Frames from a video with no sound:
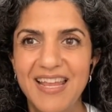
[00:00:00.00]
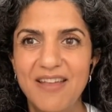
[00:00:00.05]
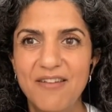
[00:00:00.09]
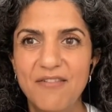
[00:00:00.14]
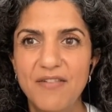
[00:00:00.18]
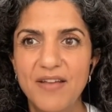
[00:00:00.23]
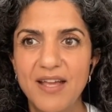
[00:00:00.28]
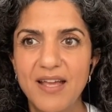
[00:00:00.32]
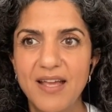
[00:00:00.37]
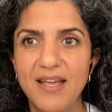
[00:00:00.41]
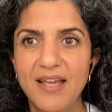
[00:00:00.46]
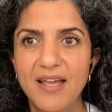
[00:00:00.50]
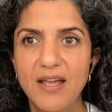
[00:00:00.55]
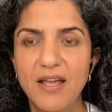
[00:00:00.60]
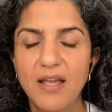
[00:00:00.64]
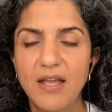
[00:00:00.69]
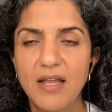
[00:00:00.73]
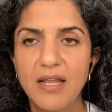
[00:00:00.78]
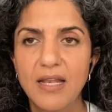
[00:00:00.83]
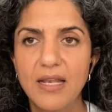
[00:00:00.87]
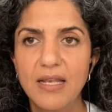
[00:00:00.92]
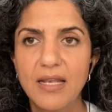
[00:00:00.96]

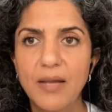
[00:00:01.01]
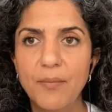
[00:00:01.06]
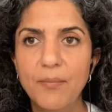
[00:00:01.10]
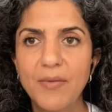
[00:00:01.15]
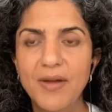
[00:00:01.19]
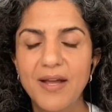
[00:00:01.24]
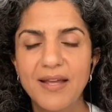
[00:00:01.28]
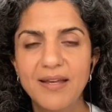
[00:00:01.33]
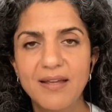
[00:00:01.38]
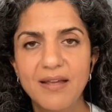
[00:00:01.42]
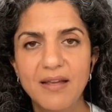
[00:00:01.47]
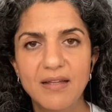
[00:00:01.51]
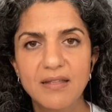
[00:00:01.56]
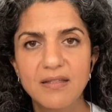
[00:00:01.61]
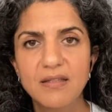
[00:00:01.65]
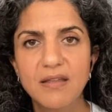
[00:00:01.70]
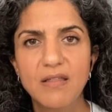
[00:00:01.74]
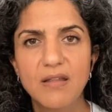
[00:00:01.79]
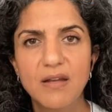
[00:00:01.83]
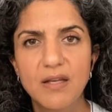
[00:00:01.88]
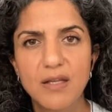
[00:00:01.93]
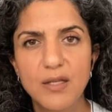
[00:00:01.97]
فلما انا
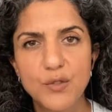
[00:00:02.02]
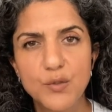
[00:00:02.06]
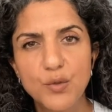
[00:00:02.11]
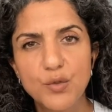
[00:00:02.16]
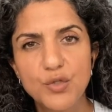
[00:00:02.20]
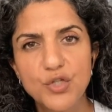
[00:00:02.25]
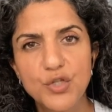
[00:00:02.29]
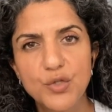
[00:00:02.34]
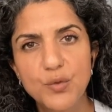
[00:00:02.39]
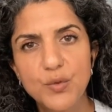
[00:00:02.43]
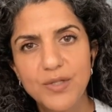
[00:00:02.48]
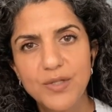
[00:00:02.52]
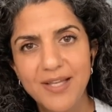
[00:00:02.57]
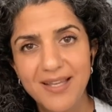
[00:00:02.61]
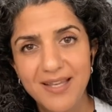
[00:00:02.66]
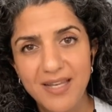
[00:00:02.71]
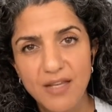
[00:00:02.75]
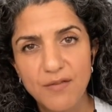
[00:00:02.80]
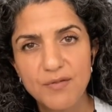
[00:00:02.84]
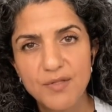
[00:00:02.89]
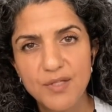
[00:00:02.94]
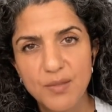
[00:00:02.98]
انتظر ان زوجي يكون على
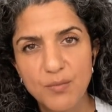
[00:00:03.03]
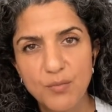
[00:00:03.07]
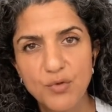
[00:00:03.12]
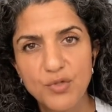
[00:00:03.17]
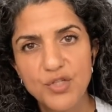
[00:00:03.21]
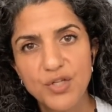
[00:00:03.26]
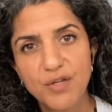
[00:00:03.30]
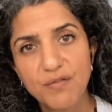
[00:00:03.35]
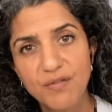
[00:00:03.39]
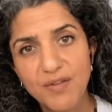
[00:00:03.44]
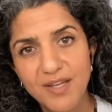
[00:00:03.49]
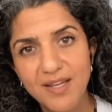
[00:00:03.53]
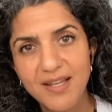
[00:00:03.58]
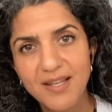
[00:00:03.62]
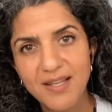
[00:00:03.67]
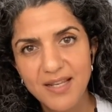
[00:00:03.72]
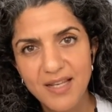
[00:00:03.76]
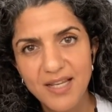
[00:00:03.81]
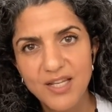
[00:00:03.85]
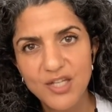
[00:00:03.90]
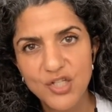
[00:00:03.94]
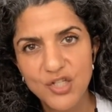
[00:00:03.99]
نفس الموجه في كل
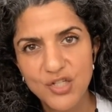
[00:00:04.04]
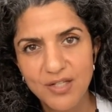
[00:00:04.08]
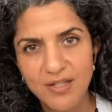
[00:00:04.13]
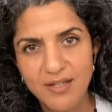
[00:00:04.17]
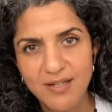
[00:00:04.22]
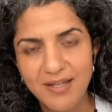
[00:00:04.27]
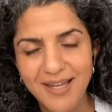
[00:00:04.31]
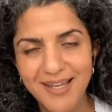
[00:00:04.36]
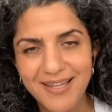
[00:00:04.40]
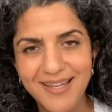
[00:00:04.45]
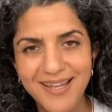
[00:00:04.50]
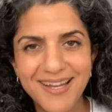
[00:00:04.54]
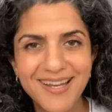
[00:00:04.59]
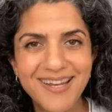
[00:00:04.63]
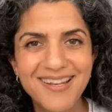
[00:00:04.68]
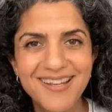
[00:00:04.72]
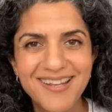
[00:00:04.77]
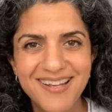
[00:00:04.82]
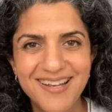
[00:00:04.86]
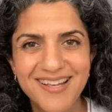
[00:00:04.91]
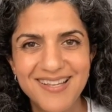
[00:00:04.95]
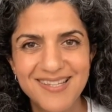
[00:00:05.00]
الاشياء على كل
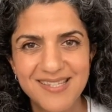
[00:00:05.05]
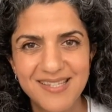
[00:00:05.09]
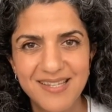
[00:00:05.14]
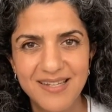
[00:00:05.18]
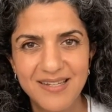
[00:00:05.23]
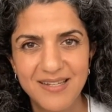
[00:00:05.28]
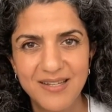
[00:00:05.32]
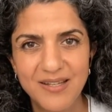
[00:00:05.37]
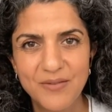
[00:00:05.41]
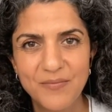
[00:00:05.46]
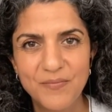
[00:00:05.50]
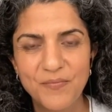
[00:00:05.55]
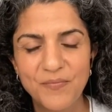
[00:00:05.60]
الاصعده